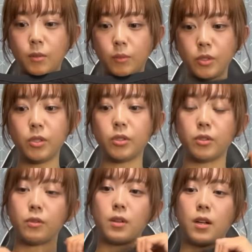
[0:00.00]
もちろん
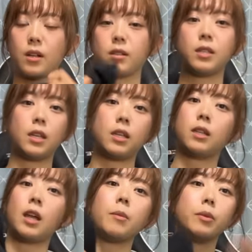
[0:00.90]
その化学繊維
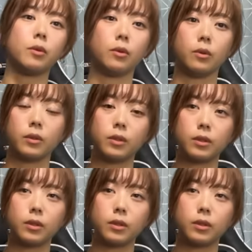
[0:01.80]
タイプの